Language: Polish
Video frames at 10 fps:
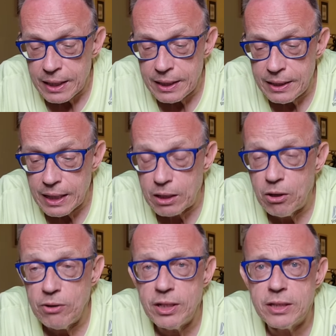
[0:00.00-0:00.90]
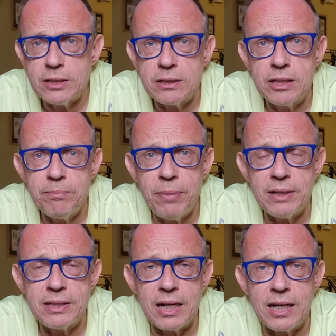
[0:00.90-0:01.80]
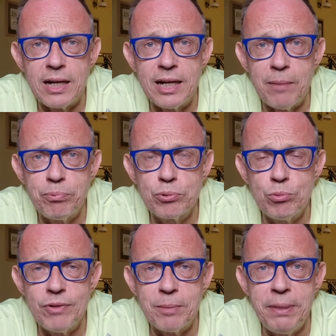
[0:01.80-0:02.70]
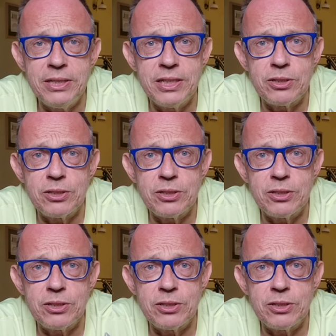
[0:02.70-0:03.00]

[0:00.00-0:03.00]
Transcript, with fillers: Na koniec chyba taka gra półsłówek będzie,